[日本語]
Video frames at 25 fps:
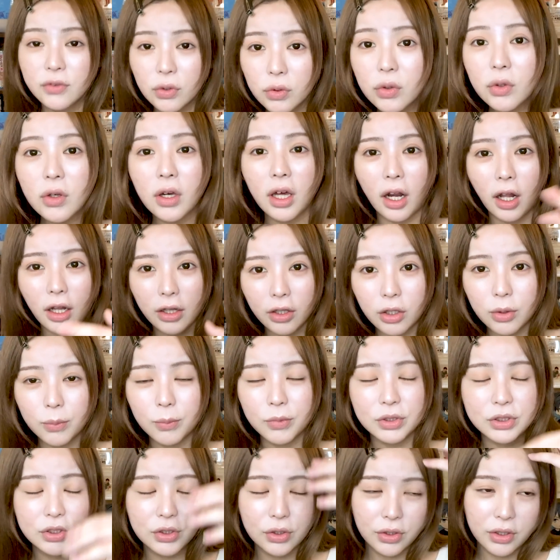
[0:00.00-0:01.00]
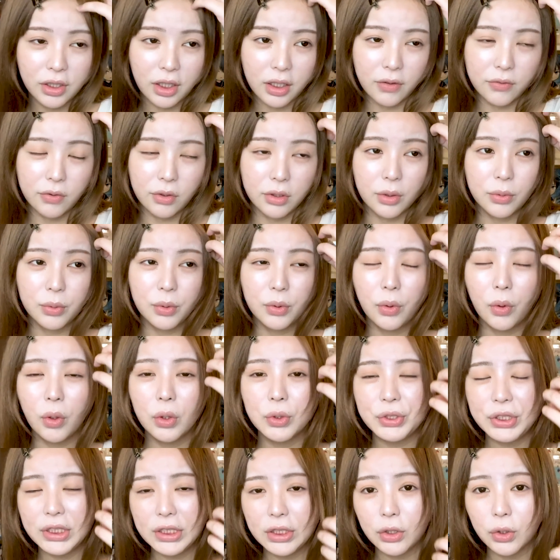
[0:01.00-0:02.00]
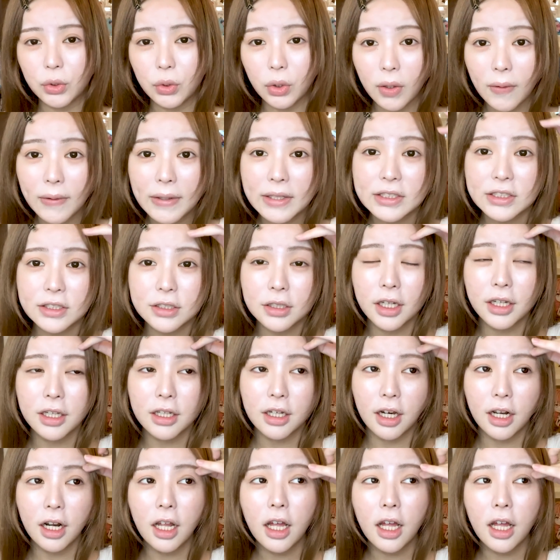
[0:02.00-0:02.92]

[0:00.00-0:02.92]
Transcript: 外からではもちろんなんかその不法侵入とかはしないか